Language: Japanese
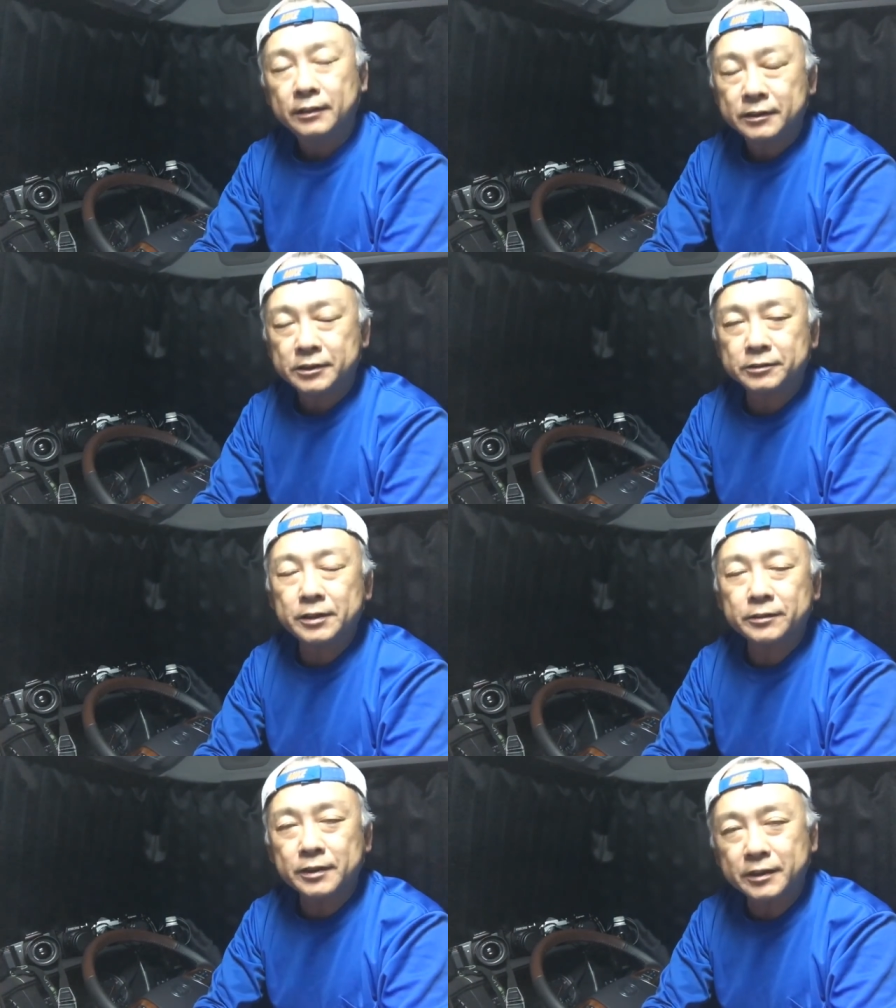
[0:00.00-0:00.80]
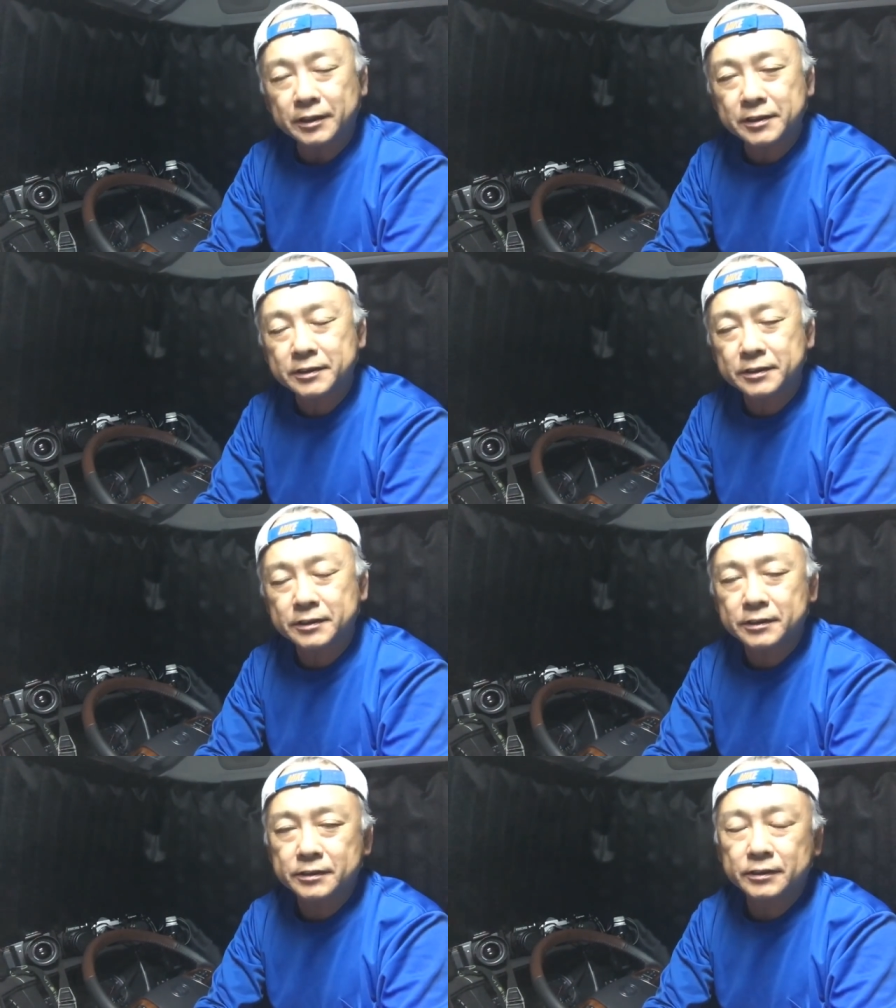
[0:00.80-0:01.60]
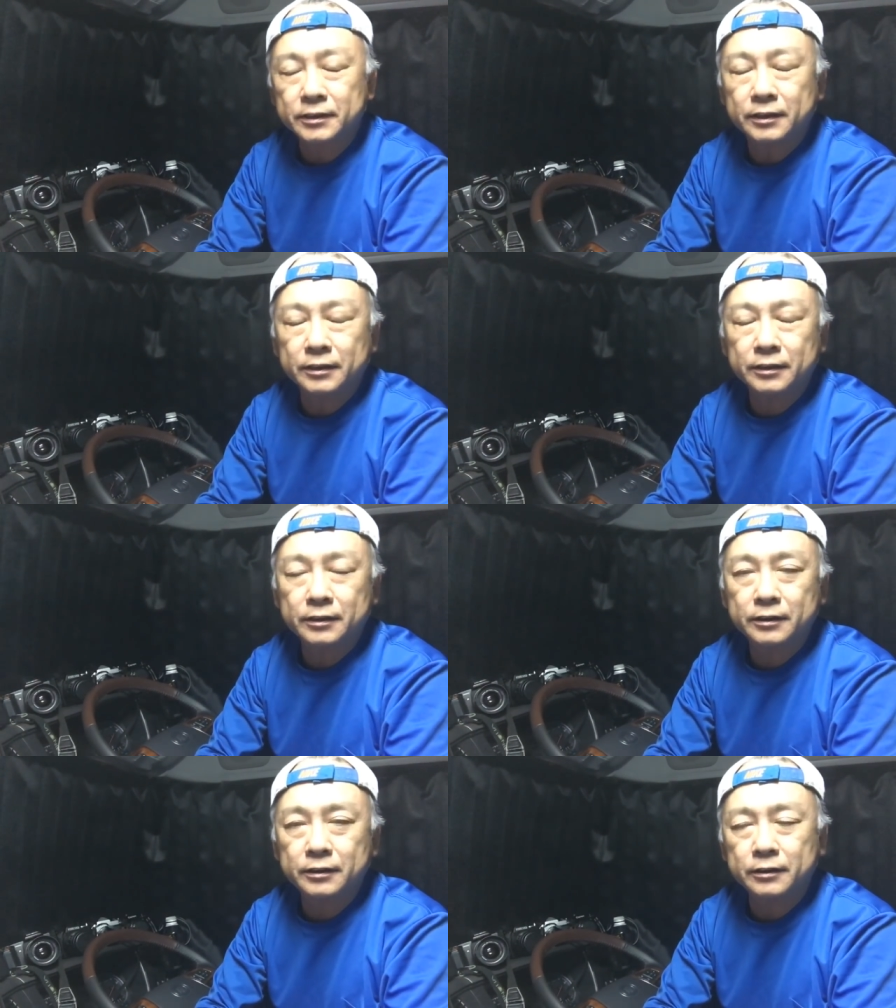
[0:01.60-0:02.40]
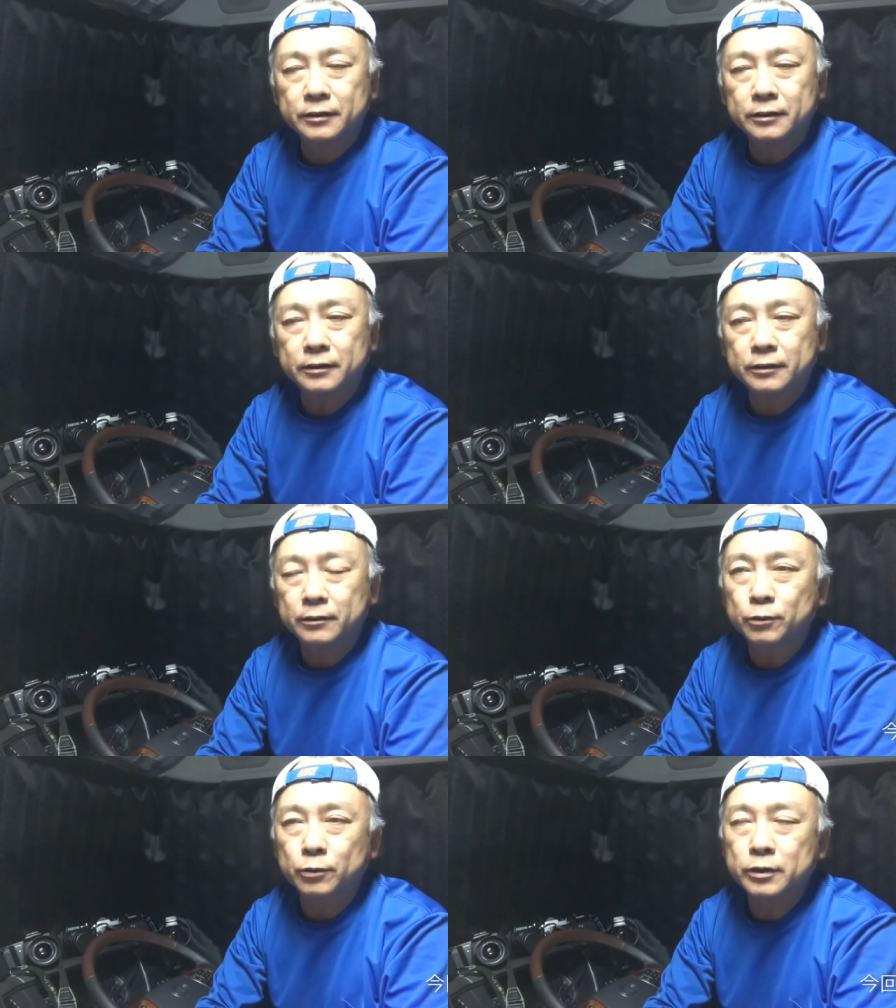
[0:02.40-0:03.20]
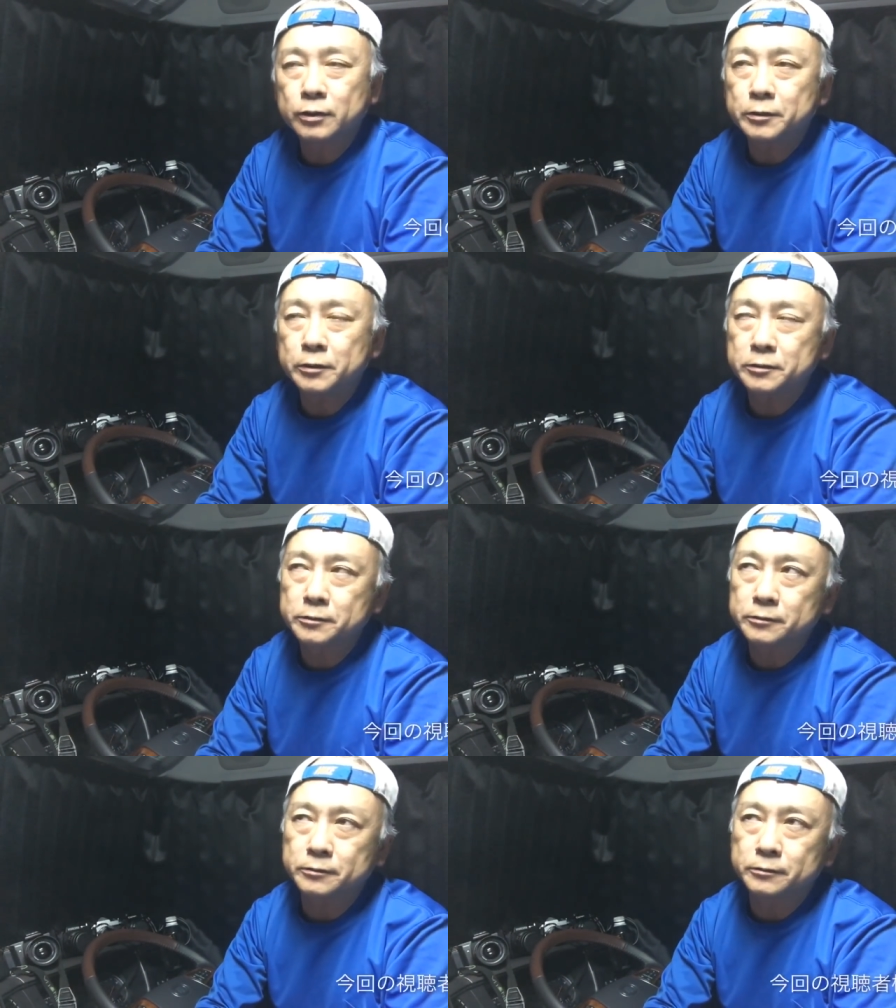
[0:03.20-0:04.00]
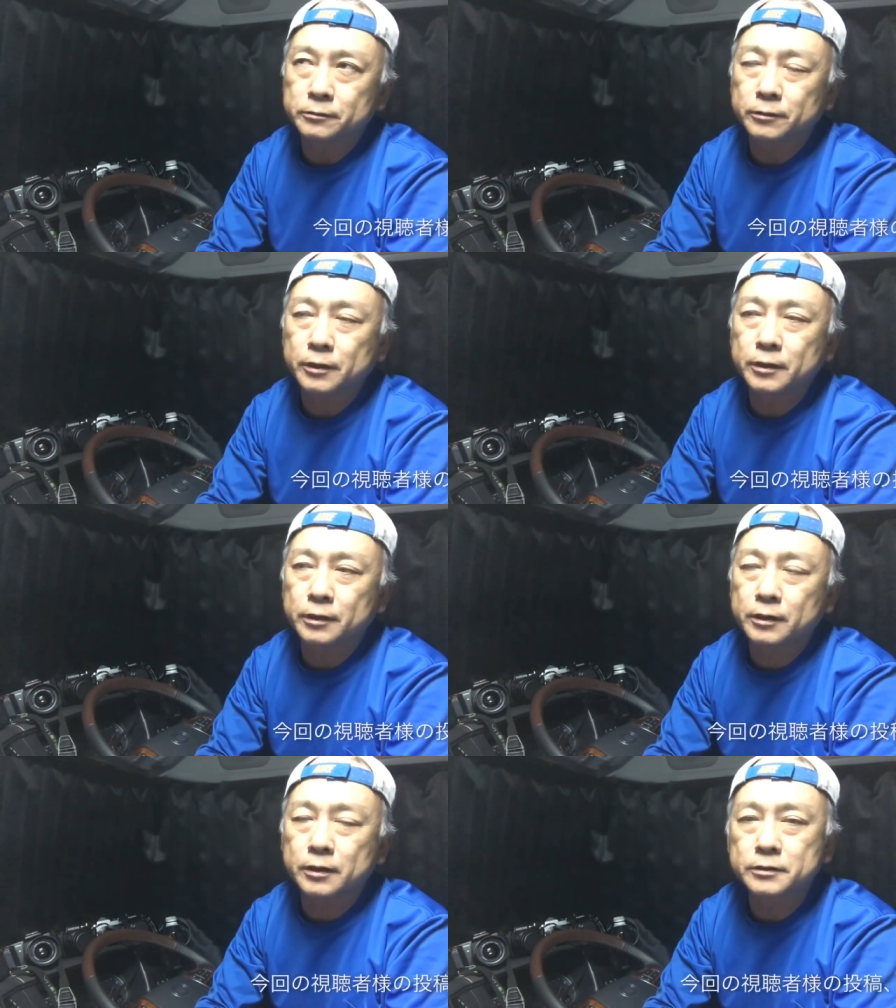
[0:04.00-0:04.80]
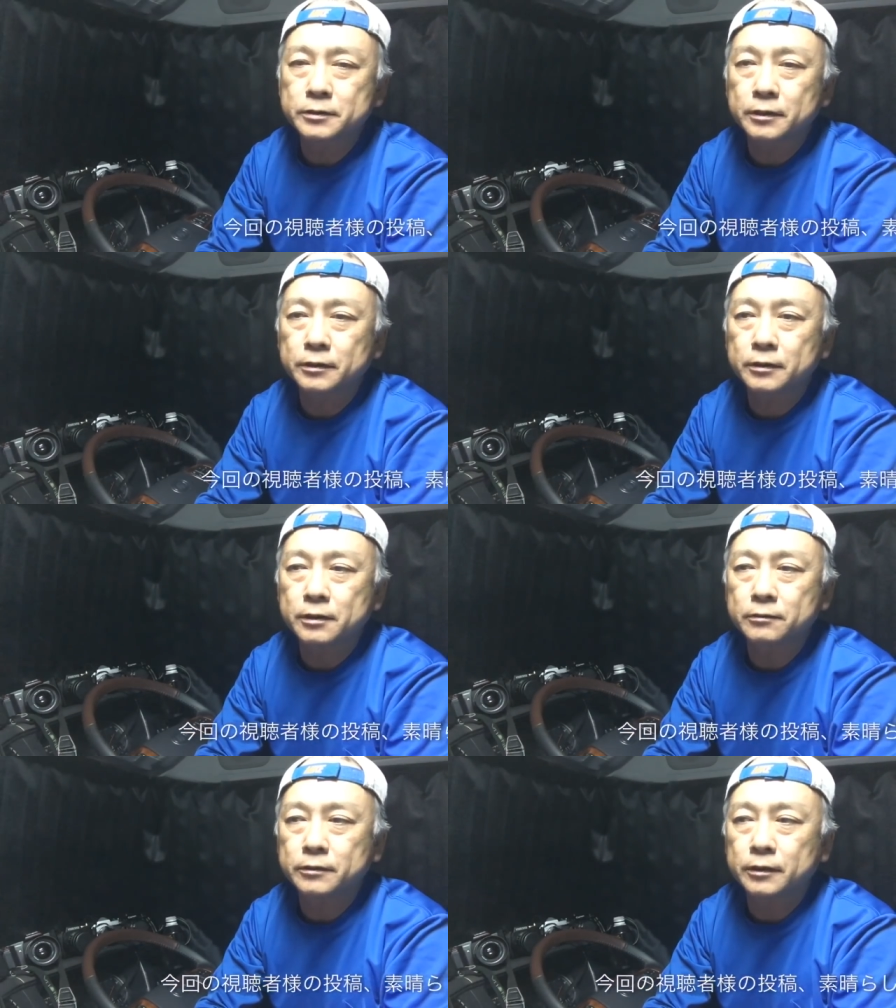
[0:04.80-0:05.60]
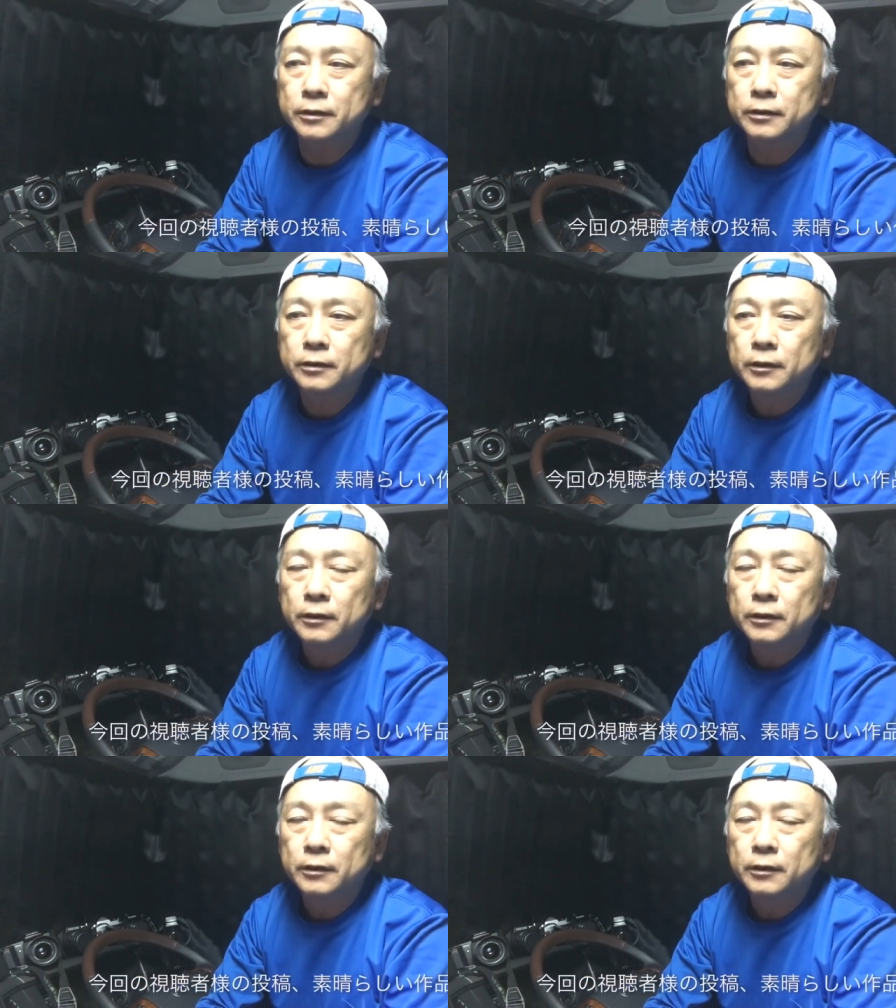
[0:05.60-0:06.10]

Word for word: 中年オタッキーです。えー、コロナウイルスのね、感染拡大で、